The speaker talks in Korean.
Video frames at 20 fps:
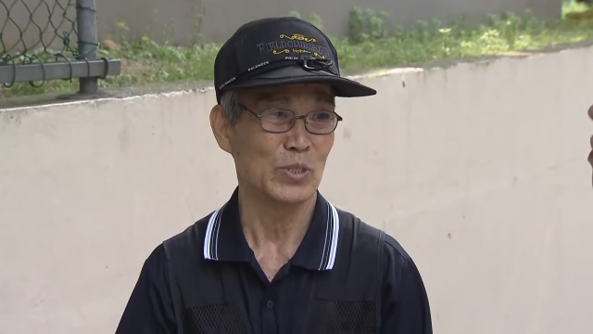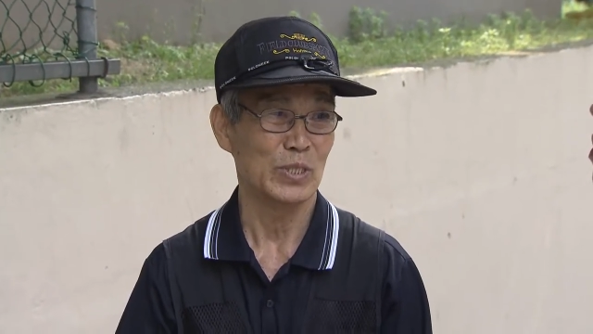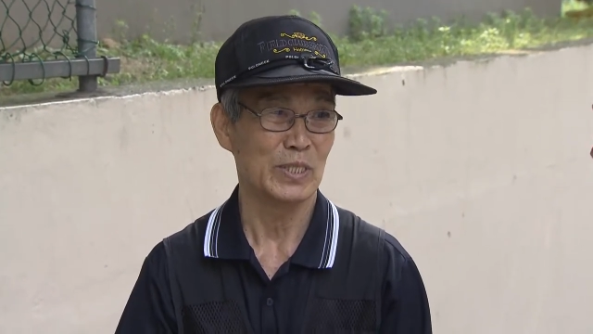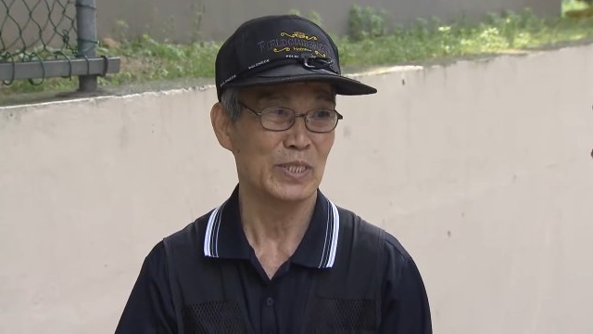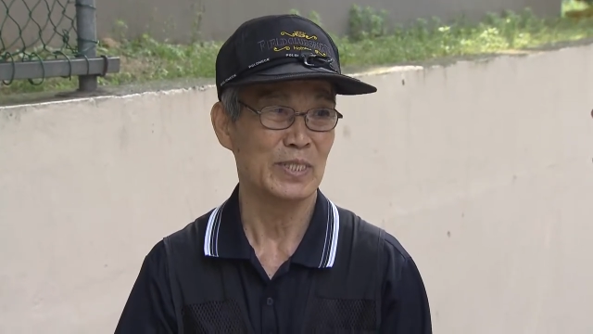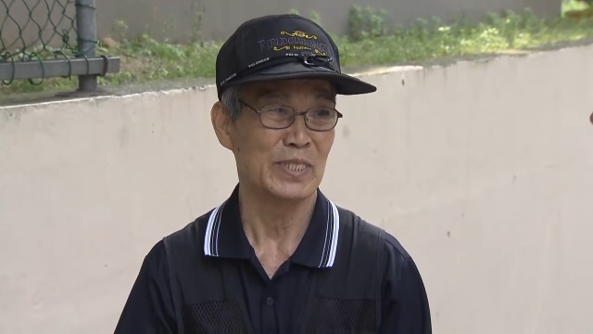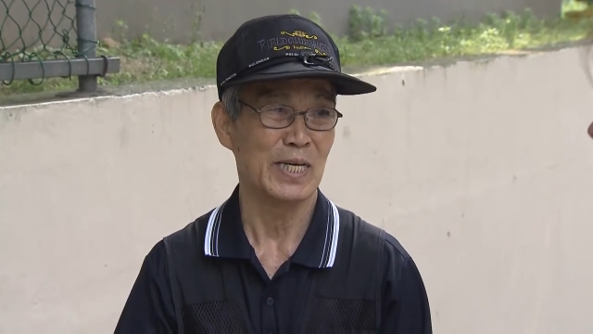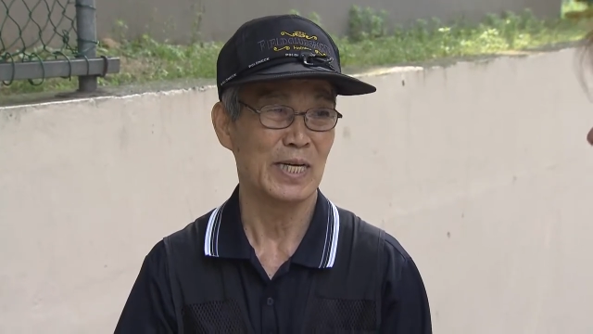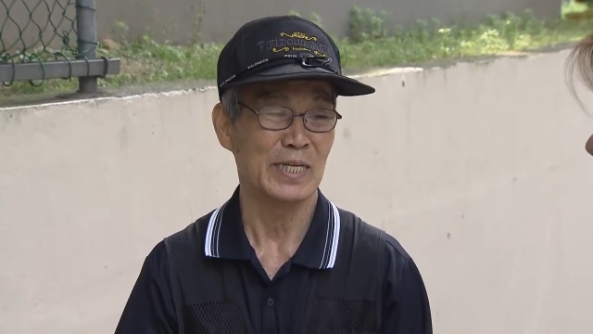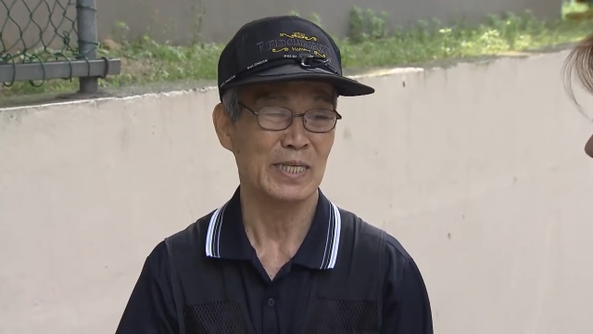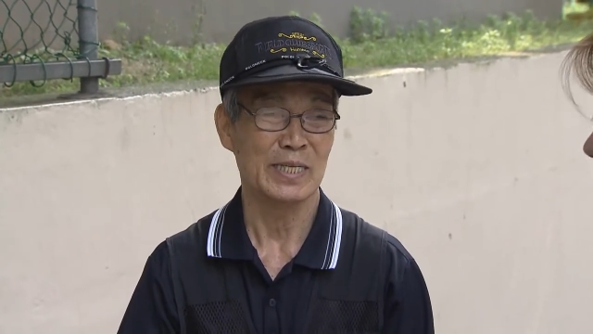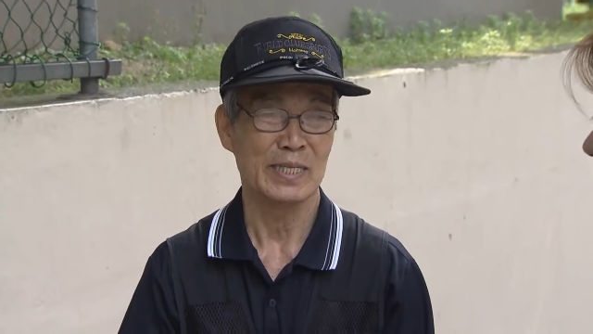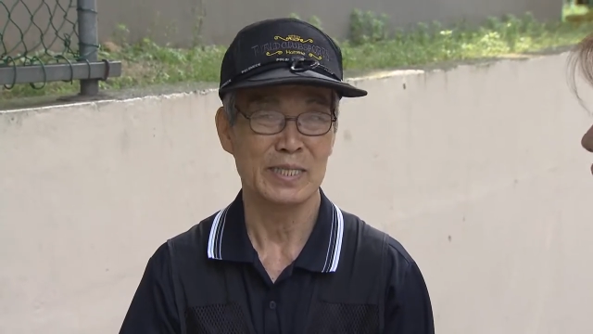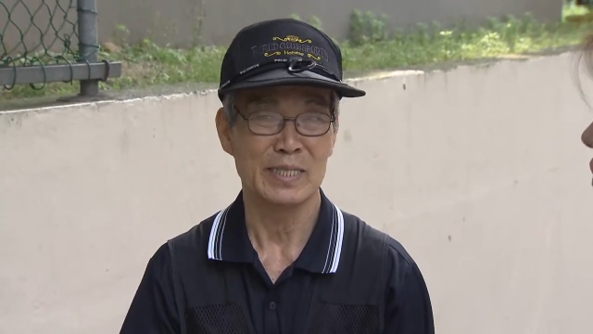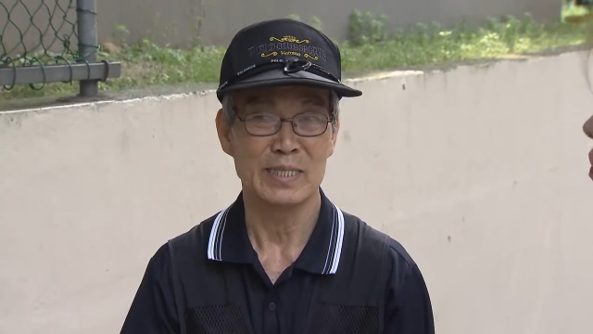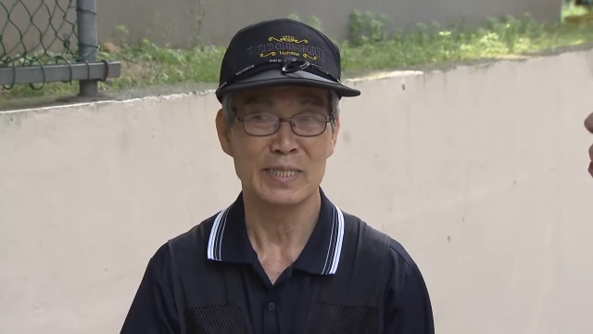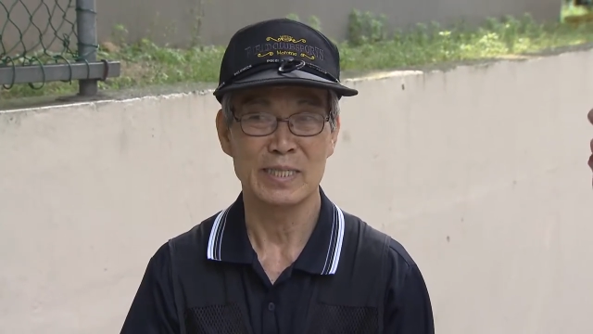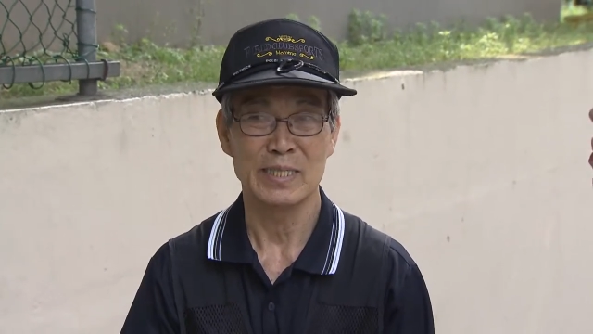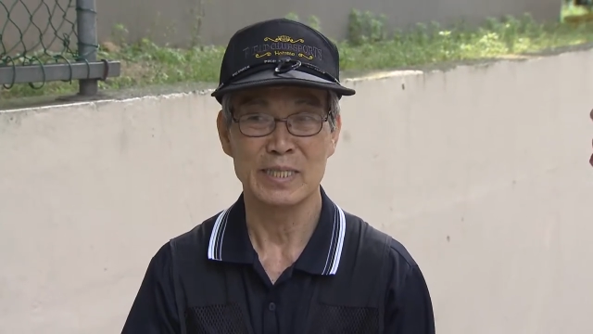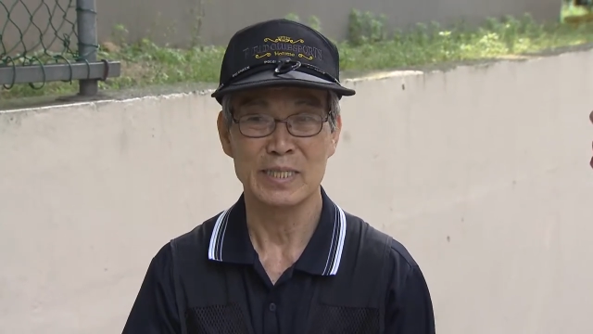있지
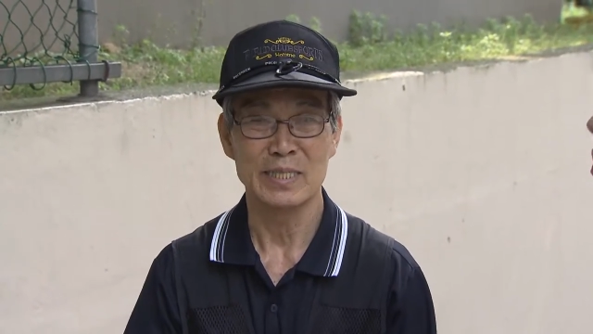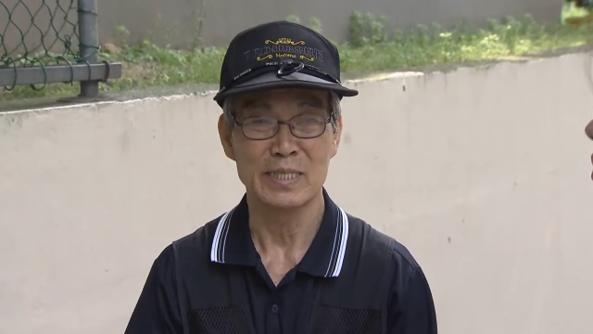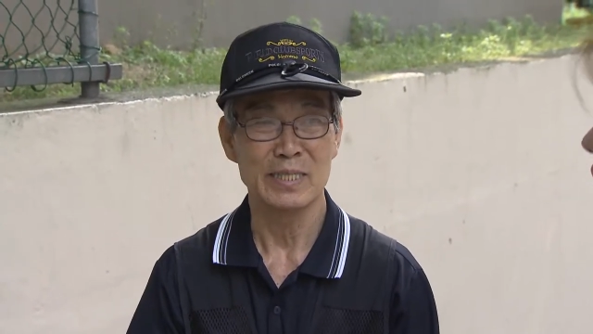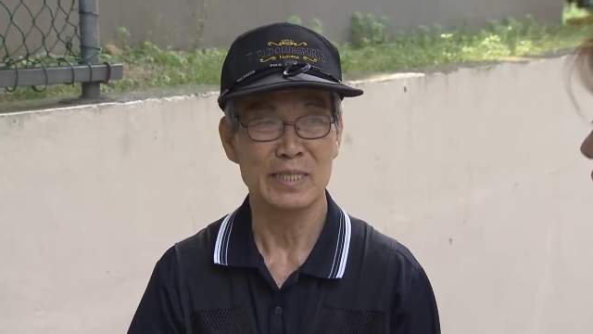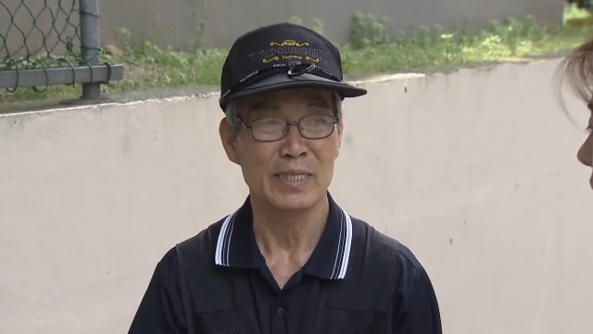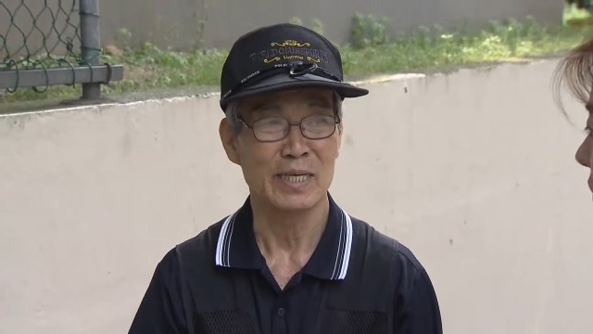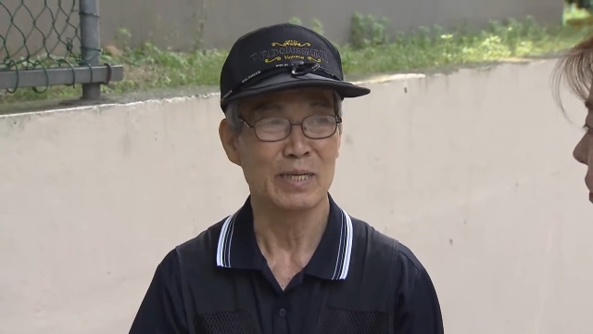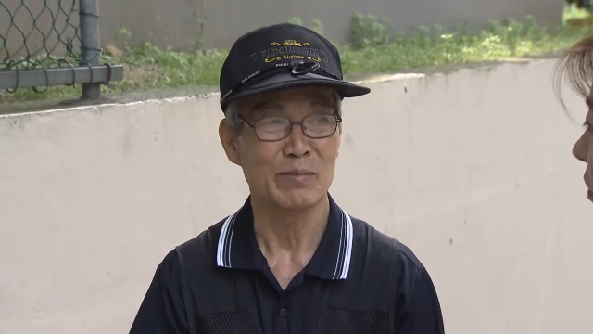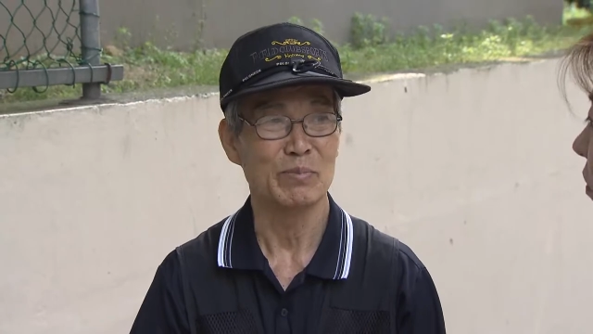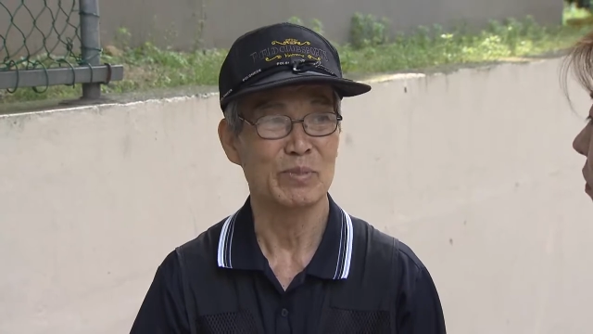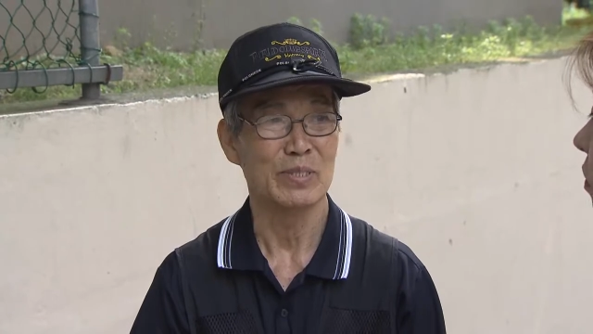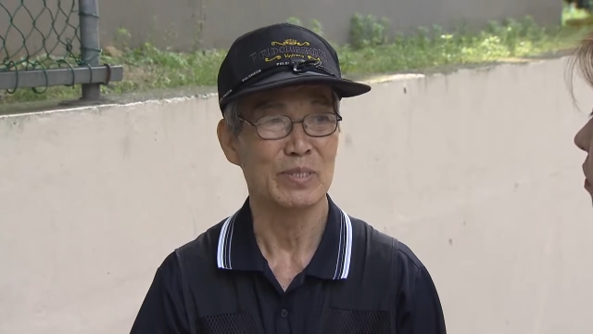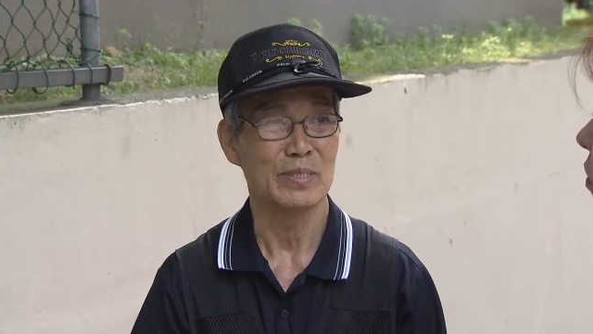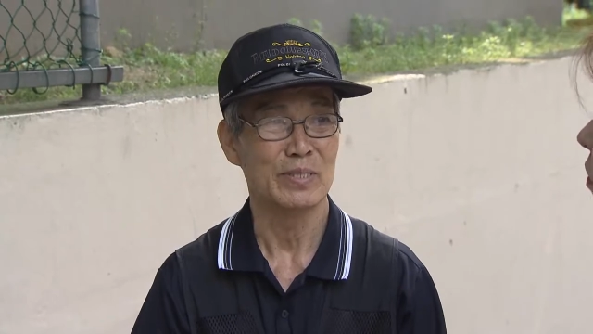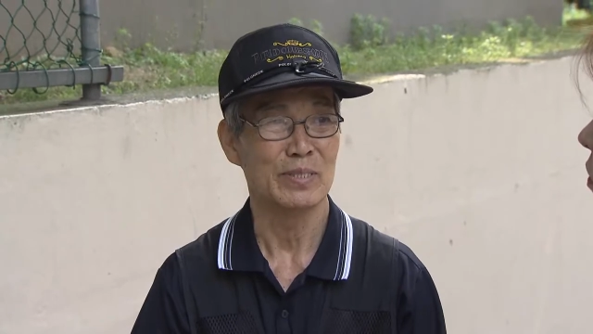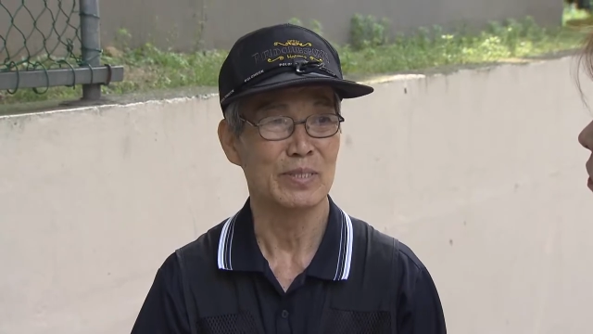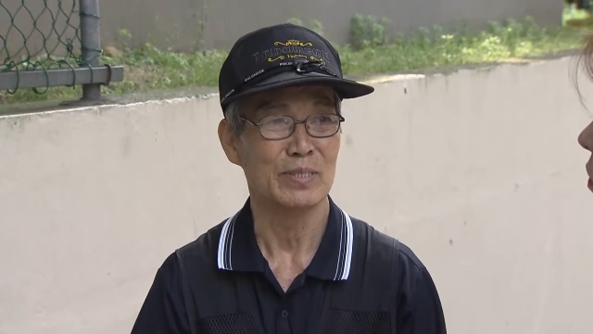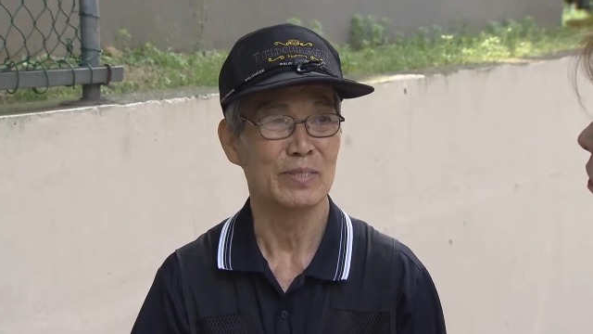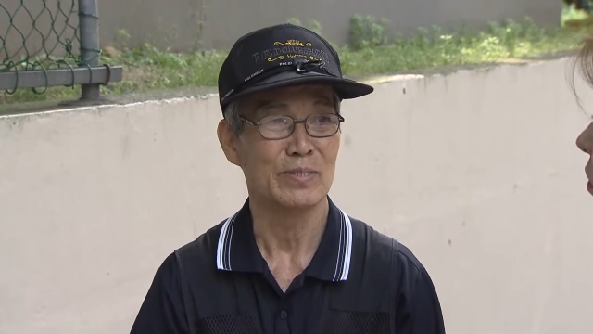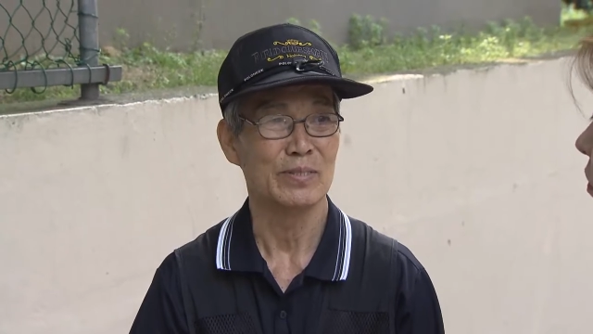않느냐 이런 감이
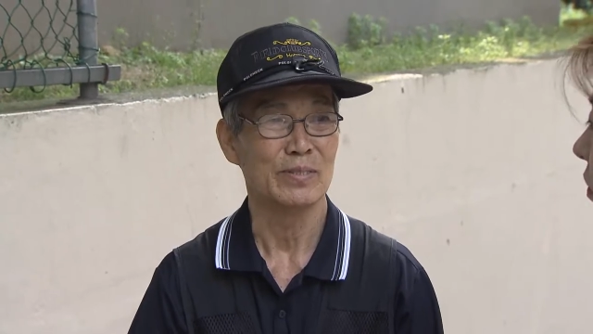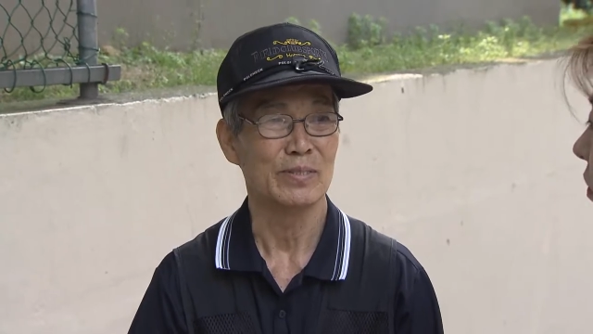들죠.